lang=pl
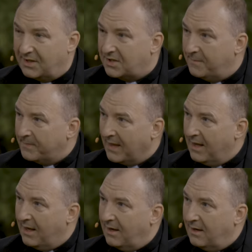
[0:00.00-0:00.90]
znaczy... Mhm.
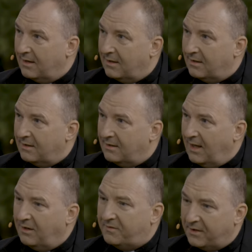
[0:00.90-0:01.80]
Y,
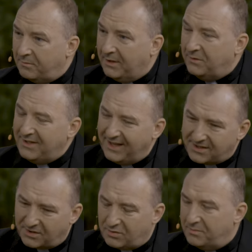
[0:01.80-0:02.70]
jego fenomenu nie
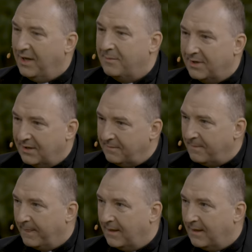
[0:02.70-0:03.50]
zrozumiemy,